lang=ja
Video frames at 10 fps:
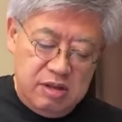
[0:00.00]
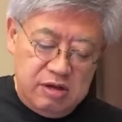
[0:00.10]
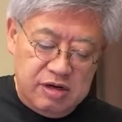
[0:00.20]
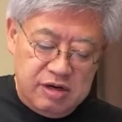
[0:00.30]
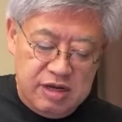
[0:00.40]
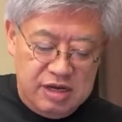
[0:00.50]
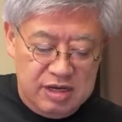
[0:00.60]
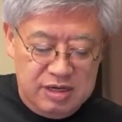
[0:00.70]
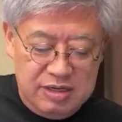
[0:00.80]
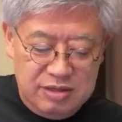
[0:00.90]
だから
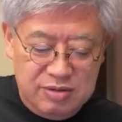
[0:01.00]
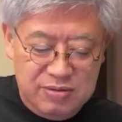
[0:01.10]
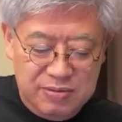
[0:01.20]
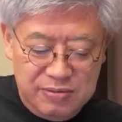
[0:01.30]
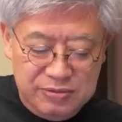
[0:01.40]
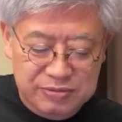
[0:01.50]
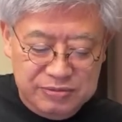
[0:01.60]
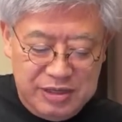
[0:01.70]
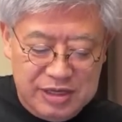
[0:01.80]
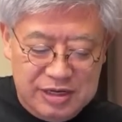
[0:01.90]
ねこう
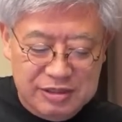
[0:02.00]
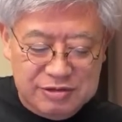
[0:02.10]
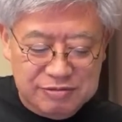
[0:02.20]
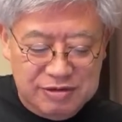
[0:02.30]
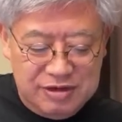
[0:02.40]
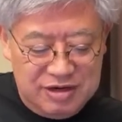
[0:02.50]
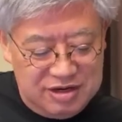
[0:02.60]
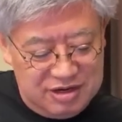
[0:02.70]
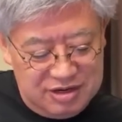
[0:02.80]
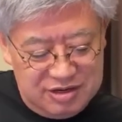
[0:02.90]
いうね何て言うか
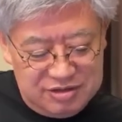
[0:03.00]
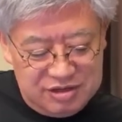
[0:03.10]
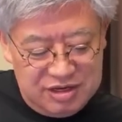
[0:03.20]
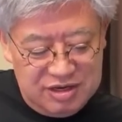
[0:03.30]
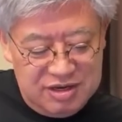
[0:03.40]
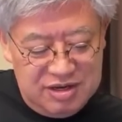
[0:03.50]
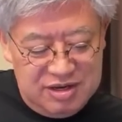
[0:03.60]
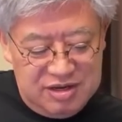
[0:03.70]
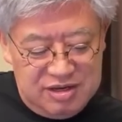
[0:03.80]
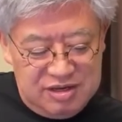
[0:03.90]
なで
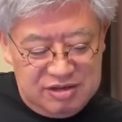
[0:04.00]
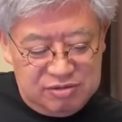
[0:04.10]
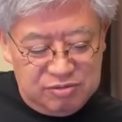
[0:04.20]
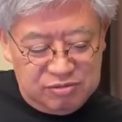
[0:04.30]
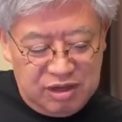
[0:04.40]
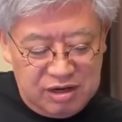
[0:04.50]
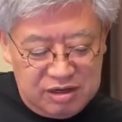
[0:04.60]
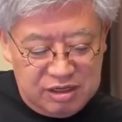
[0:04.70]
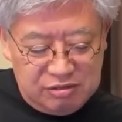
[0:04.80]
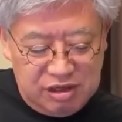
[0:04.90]
この田
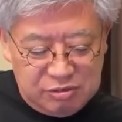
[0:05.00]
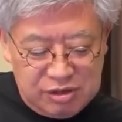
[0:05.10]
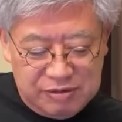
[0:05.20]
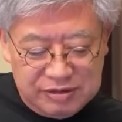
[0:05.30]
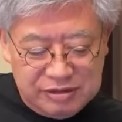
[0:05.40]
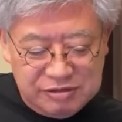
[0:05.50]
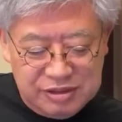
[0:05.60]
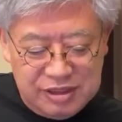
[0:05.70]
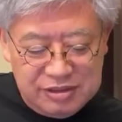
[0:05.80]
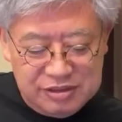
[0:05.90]
中育太郎さん悪いってん
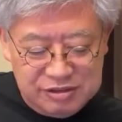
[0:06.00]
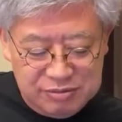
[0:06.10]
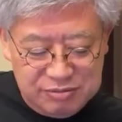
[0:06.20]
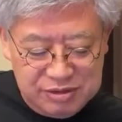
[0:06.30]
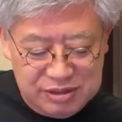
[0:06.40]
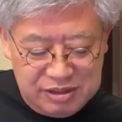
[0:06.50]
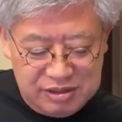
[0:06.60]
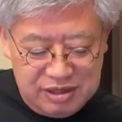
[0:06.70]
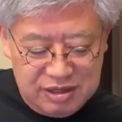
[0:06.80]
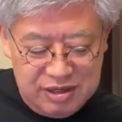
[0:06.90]
じゃないんですよこれだ
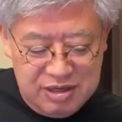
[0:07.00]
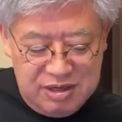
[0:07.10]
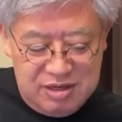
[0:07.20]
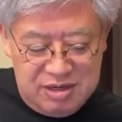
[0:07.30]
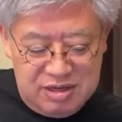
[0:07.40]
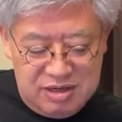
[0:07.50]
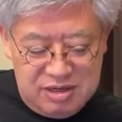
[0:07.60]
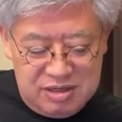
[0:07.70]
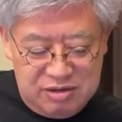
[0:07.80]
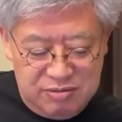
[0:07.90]
から
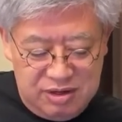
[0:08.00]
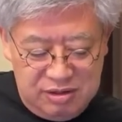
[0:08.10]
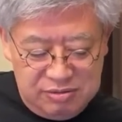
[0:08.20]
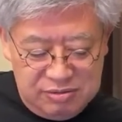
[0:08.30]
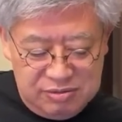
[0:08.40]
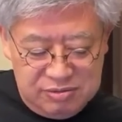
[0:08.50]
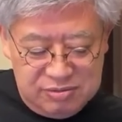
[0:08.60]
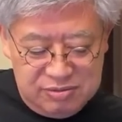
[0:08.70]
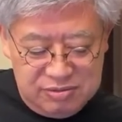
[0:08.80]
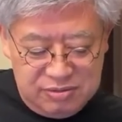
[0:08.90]
いわゆ
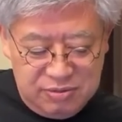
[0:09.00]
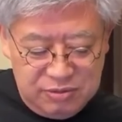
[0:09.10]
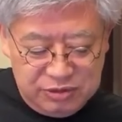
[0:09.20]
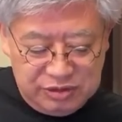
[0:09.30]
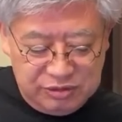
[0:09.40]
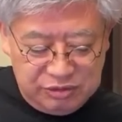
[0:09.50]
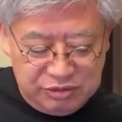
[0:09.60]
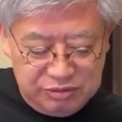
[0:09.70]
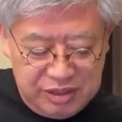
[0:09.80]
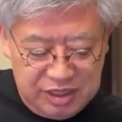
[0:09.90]
る皇室の
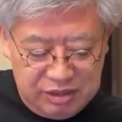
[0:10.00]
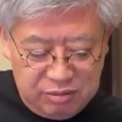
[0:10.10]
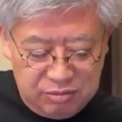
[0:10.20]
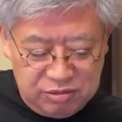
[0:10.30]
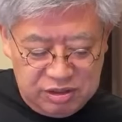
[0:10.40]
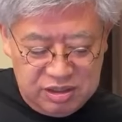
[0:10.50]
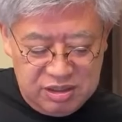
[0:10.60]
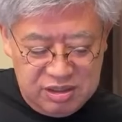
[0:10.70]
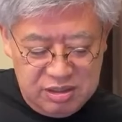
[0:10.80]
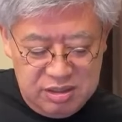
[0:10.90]
周辺特
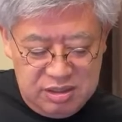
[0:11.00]
に